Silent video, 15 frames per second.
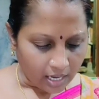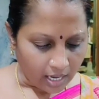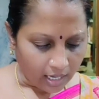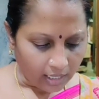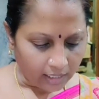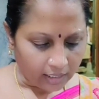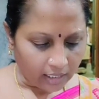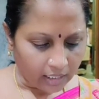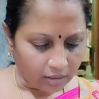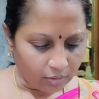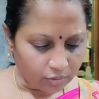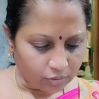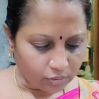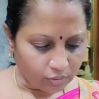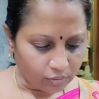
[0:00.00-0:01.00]
అలాగే
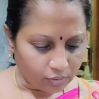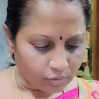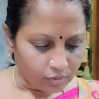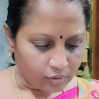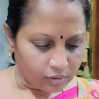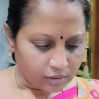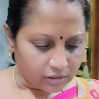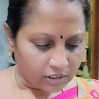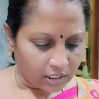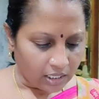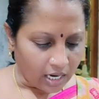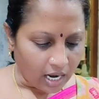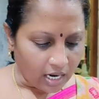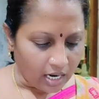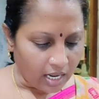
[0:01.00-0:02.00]
ఈరోజు శ్రీ
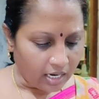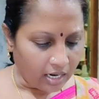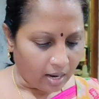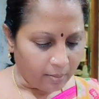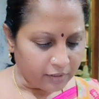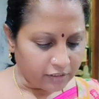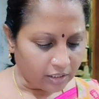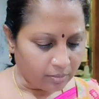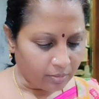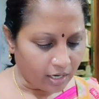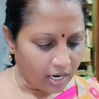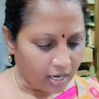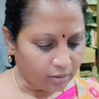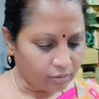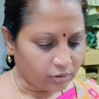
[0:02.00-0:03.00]
నార్ల రామశర్మ
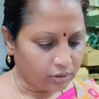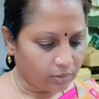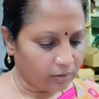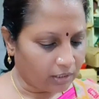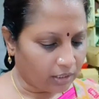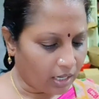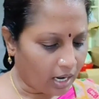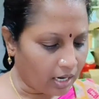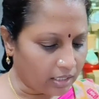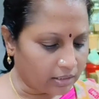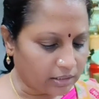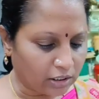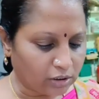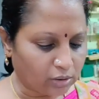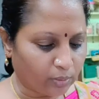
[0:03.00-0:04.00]
గారు శ్రీమతి నార్ల
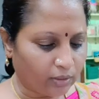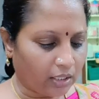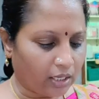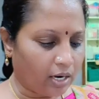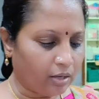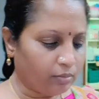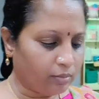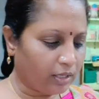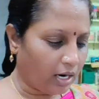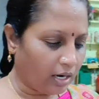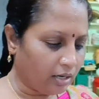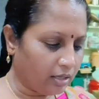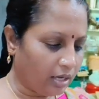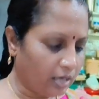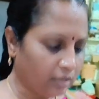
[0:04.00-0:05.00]
సరస్వతి గారు మీరు
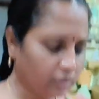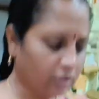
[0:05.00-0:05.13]
అన్నదానం